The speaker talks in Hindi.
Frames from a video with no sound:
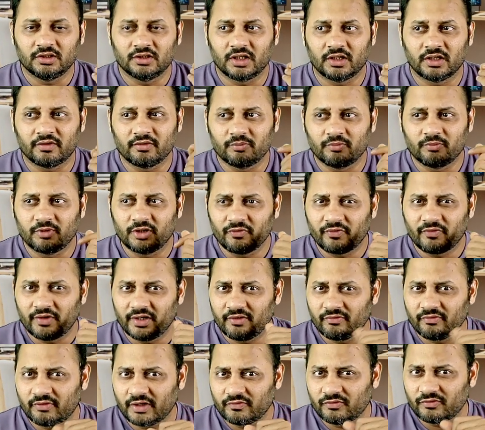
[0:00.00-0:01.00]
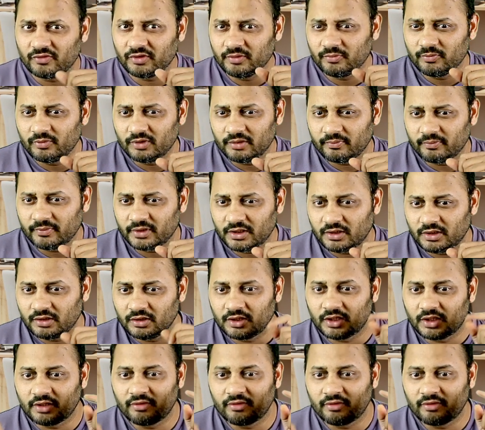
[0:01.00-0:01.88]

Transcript: नवंबर ट्वेंटी फाइव तो नहीं बोला मैंने